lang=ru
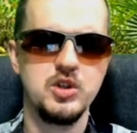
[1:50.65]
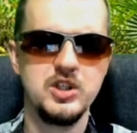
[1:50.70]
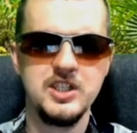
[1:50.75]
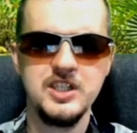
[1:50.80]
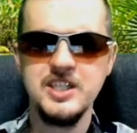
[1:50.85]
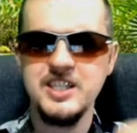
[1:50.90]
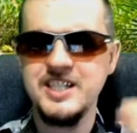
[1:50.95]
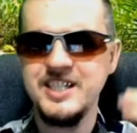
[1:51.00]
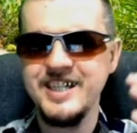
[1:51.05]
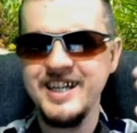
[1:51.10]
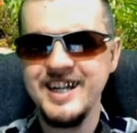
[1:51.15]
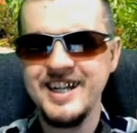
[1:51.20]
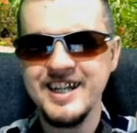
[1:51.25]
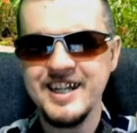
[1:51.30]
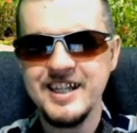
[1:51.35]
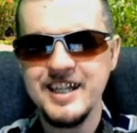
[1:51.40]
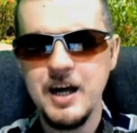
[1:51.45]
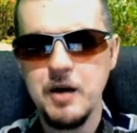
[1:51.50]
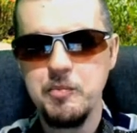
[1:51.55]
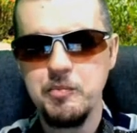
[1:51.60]
не сильно
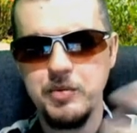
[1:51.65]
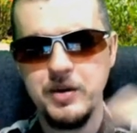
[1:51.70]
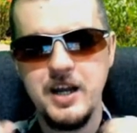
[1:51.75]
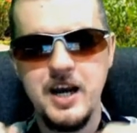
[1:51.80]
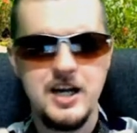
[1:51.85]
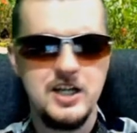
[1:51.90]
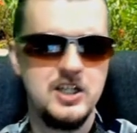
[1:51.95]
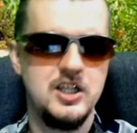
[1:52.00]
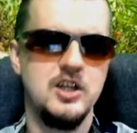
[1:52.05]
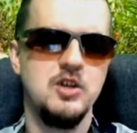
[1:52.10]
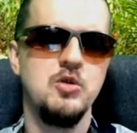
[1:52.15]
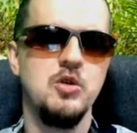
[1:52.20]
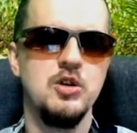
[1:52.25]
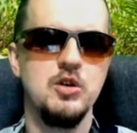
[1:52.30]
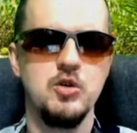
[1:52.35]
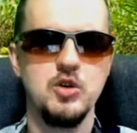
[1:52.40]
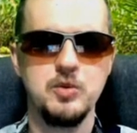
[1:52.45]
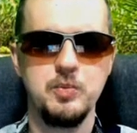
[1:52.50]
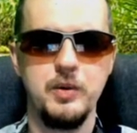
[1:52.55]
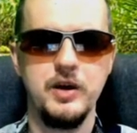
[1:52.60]
напряжный
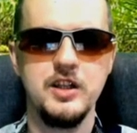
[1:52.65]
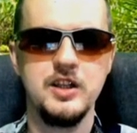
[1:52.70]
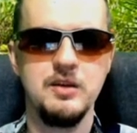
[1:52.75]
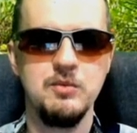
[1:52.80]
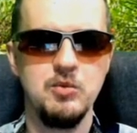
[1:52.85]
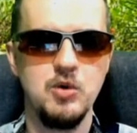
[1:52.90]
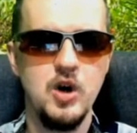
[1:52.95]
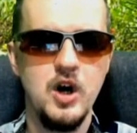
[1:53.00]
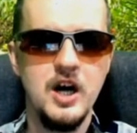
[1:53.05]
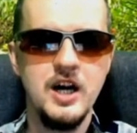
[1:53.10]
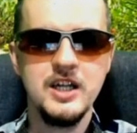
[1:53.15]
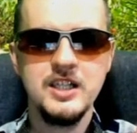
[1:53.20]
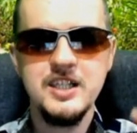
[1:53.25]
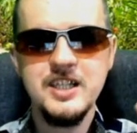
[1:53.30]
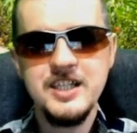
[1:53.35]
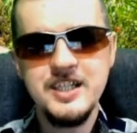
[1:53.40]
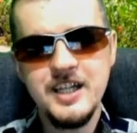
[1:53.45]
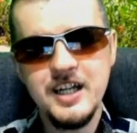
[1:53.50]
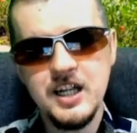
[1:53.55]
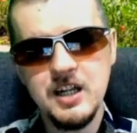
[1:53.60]
конкурс, поэтому не
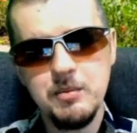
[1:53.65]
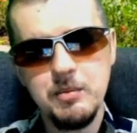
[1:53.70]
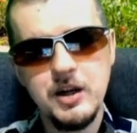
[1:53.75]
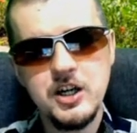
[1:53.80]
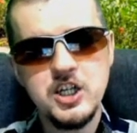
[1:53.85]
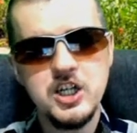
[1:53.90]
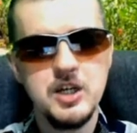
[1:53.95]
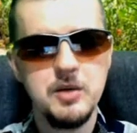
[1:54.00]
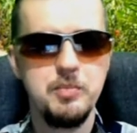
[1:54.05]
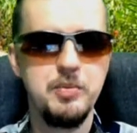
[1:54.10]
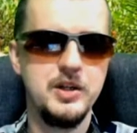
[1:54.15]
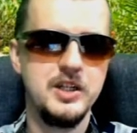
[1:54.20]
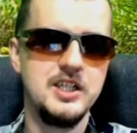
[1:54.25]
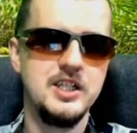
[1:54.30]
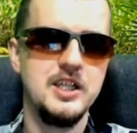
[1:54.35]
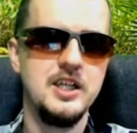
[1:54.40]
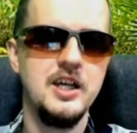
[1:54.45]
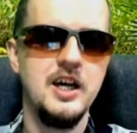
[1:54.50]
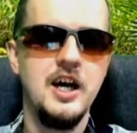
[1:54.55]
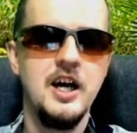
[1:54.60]
сильно большие
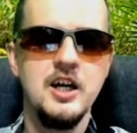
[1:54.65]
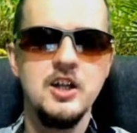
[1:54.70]
призы,